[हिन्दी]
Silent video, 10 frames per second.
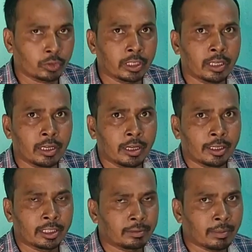का नॉइस है
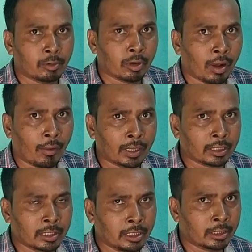इसमें आप लोग
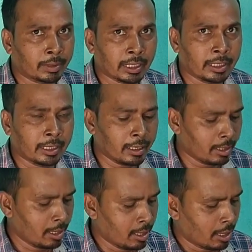आवाज़ का क्लियर
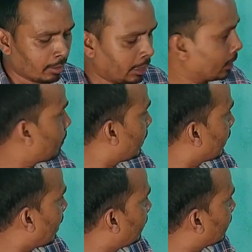बताइएगा और देखते हैं
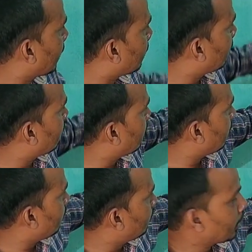पंखा भी स्टार्ट कर
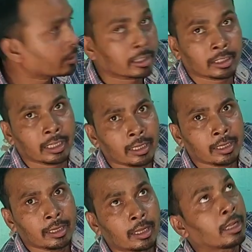देते हैं देख सकते हैं
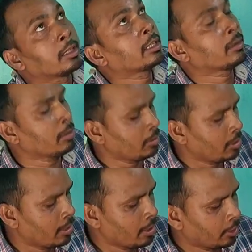
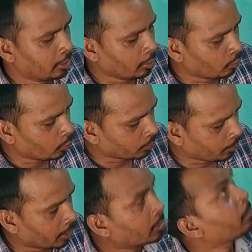देखिए
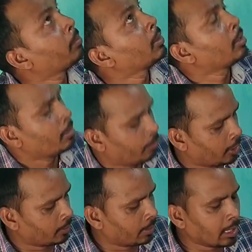नॉइस फर्स्ट
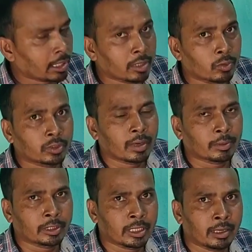फर्स्ट प्रकार का नॉइस
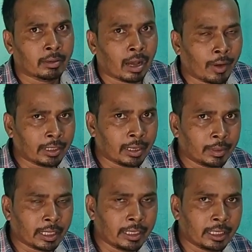है आप कैसे है आवाज़
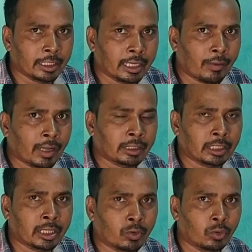है आप बताइएगा देखिए
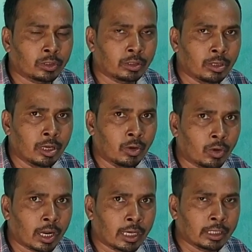आवाज़ कितना नॉइस
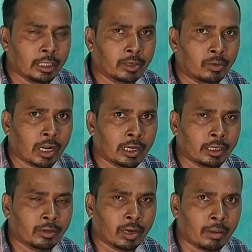हो रहा है क्लियर हो रहा
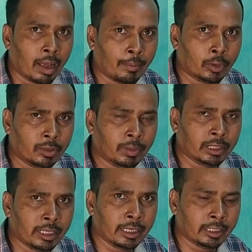है नहीं हो रहा आप लोग
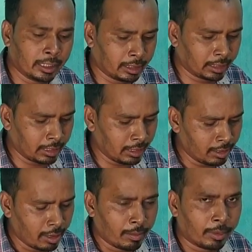सब बताइएगा देख सकते
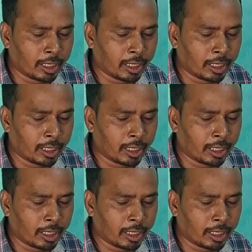हैं